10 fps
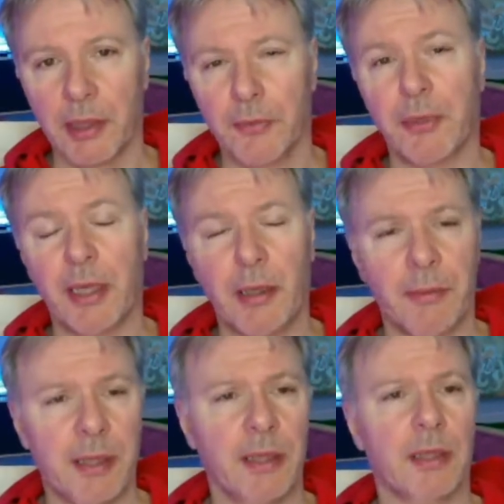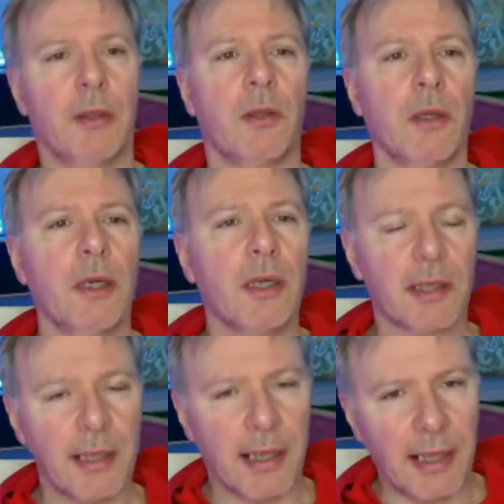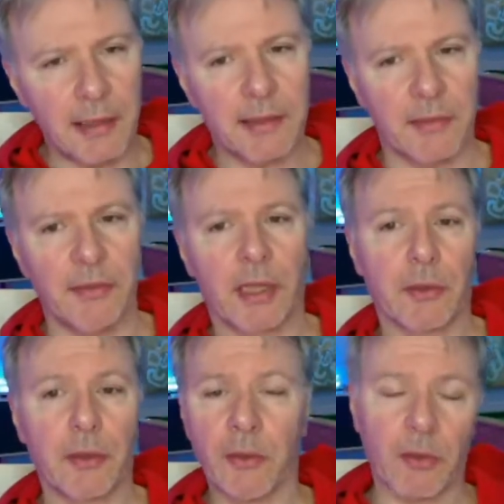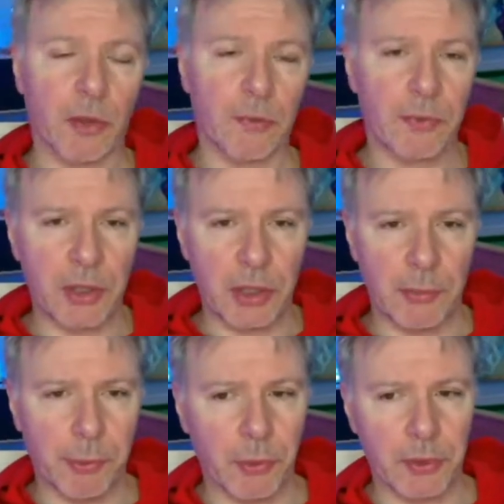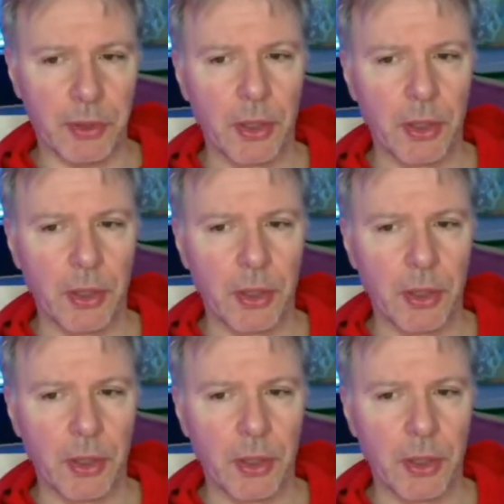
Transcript: vor allen Dingen auch gehalten werden. Das ist auch ein wichtiger Punkt.